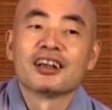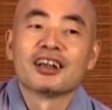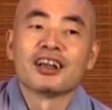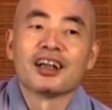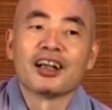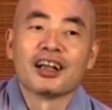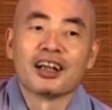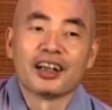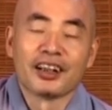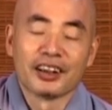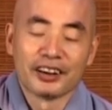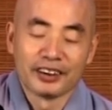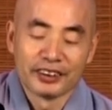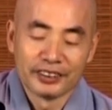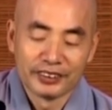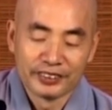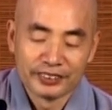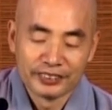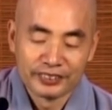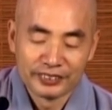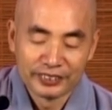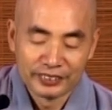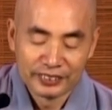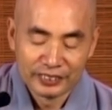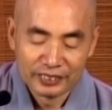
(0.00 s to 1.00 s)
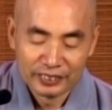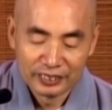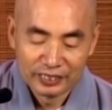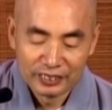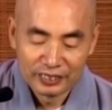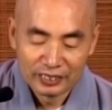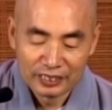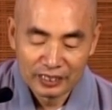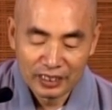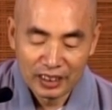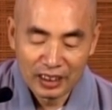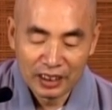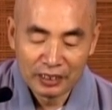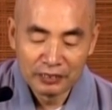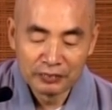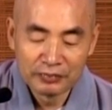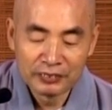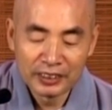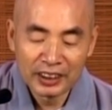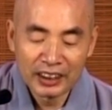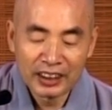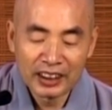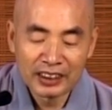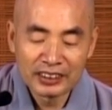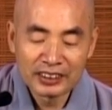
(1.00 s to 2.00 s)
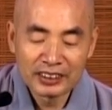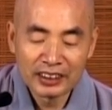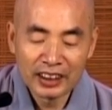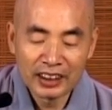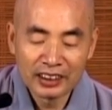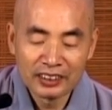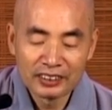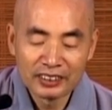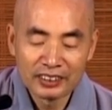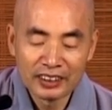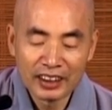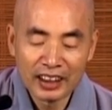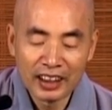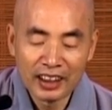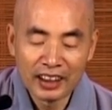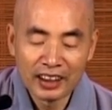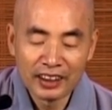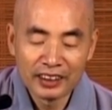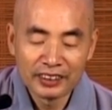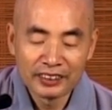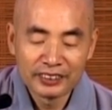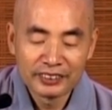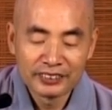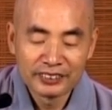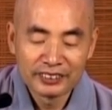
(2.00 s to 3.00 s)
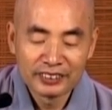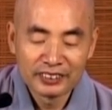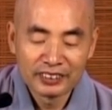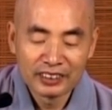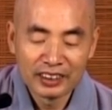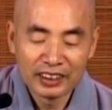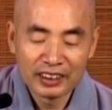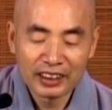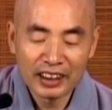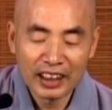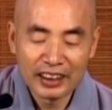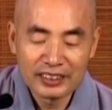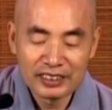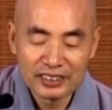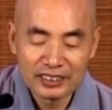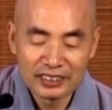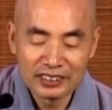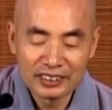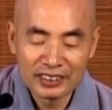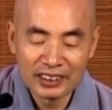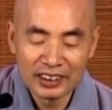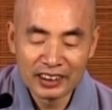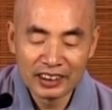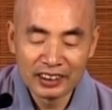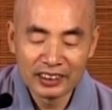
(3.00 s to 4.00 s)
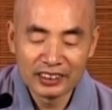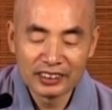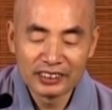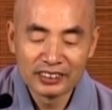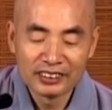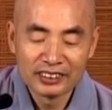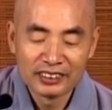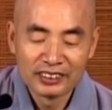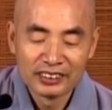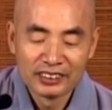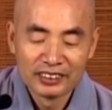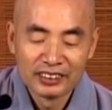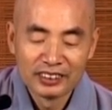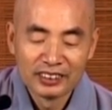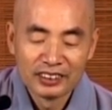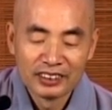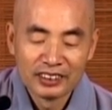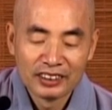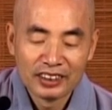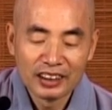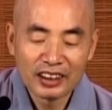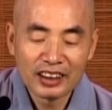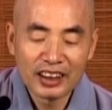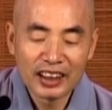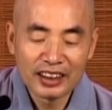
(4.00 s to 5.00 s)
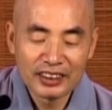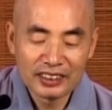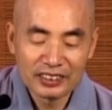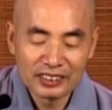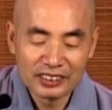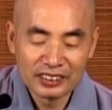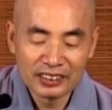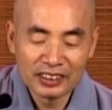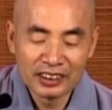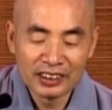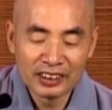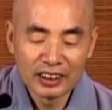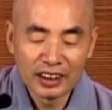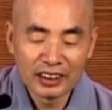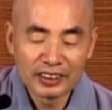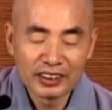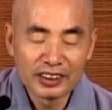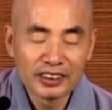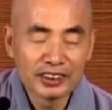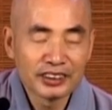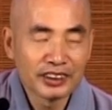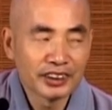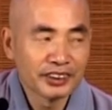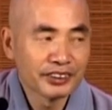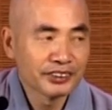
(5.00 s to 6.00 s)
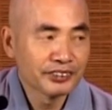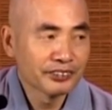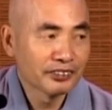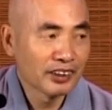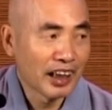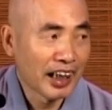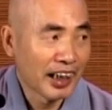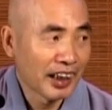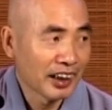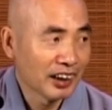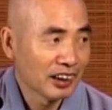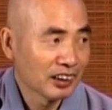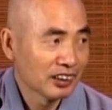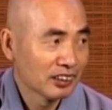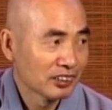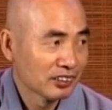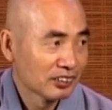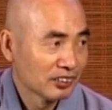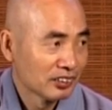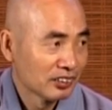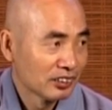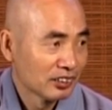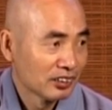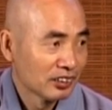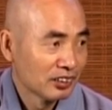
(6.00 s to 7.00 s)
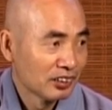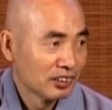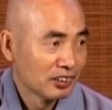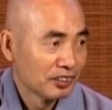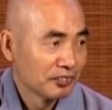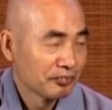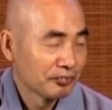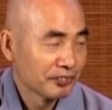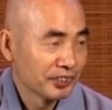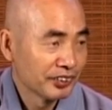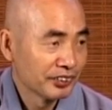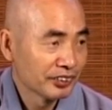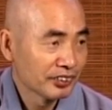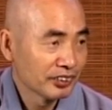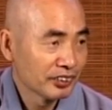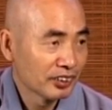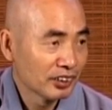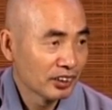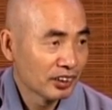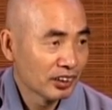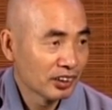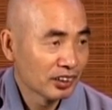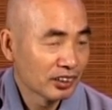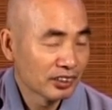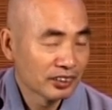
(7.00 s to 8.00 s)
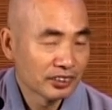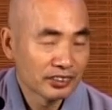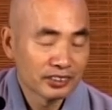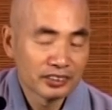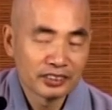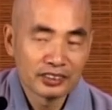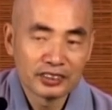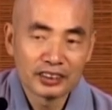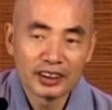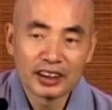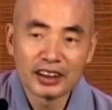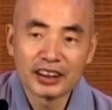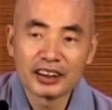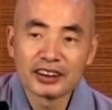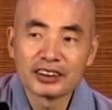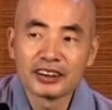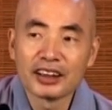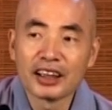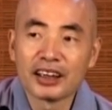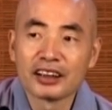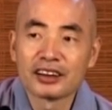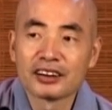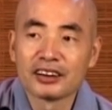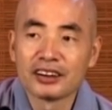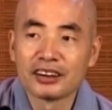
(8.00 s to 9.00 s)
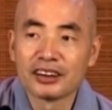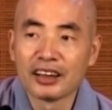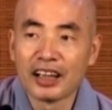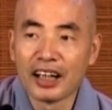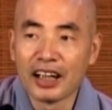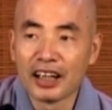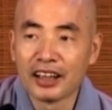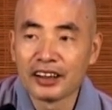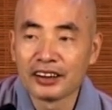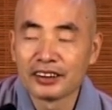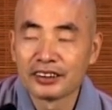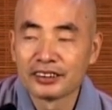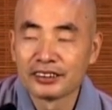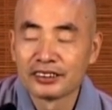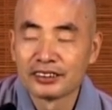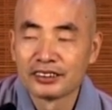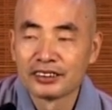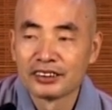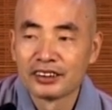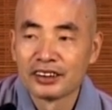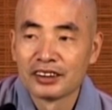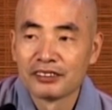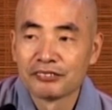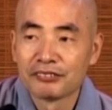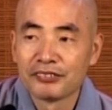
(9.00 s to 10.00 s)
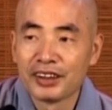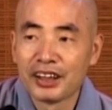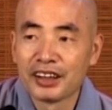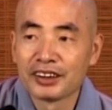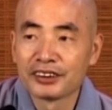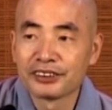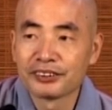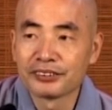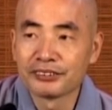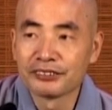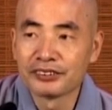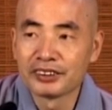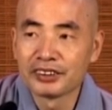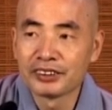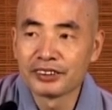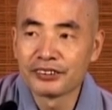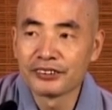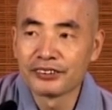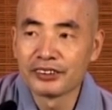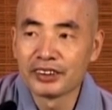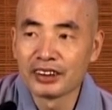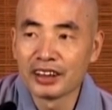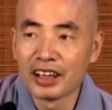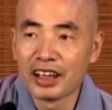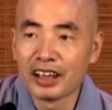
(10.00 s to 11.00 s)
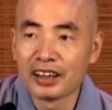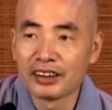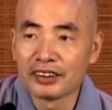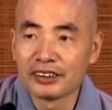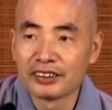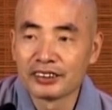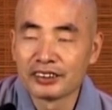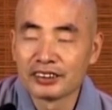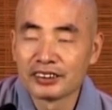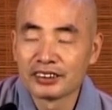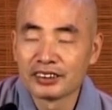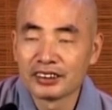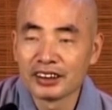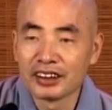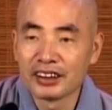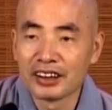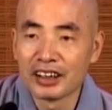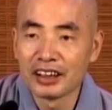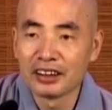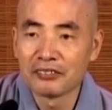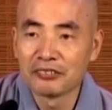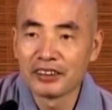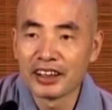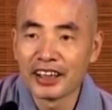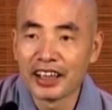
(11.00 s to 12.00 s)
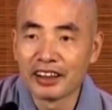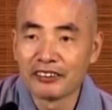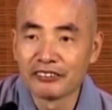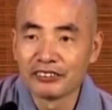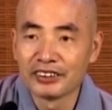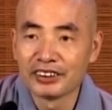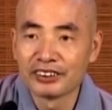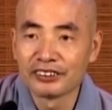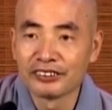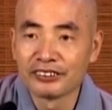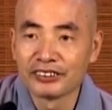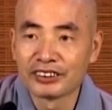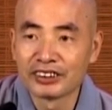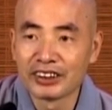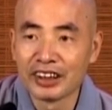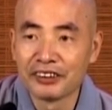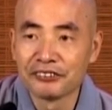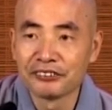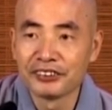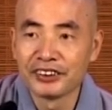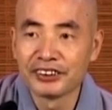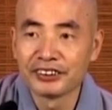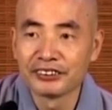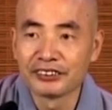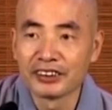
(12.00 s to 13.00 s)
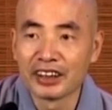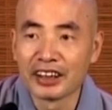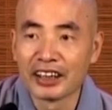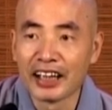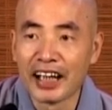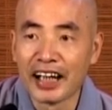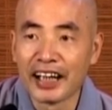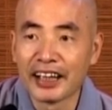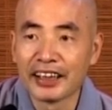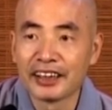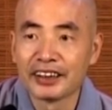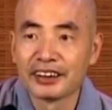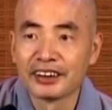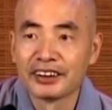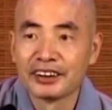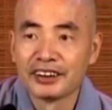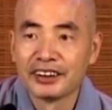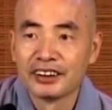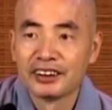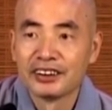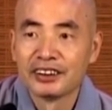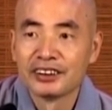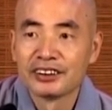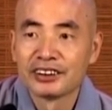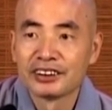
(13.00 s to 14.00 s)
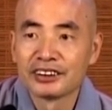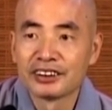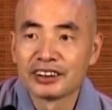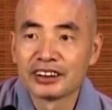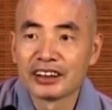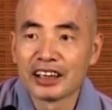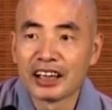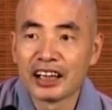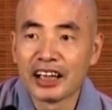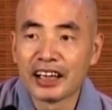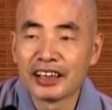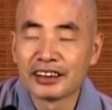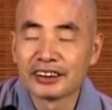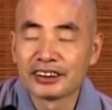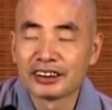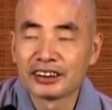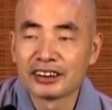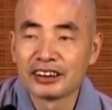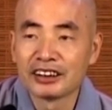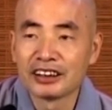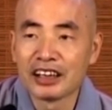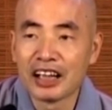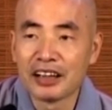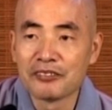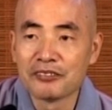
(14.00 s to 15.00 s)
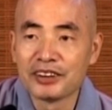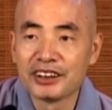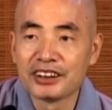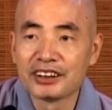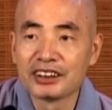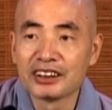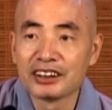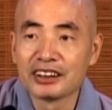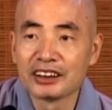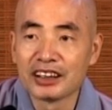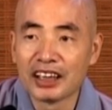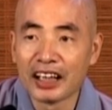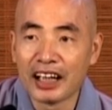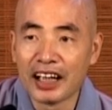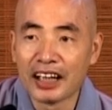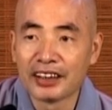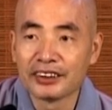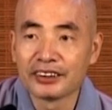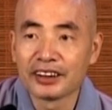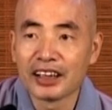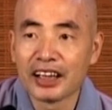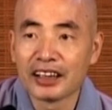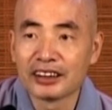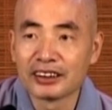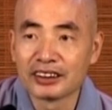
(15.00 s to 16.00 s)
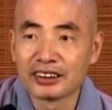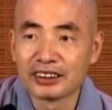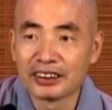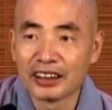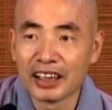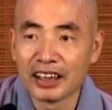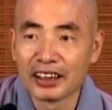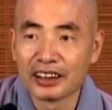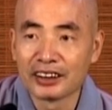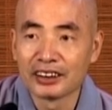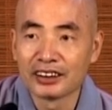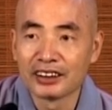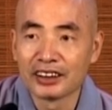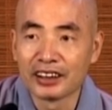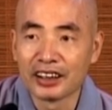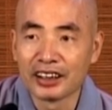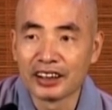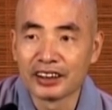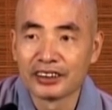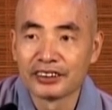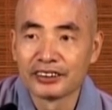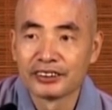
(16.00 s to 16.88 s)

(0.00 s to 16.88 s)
哎，当然，我们大家上课啊，要赶时间，要赶时间，你要提前出来。比如说，大家上课啊，不要总是拖到剩下那么两分钟、三分钟的来坐下来，心还没静下来就开始上课了。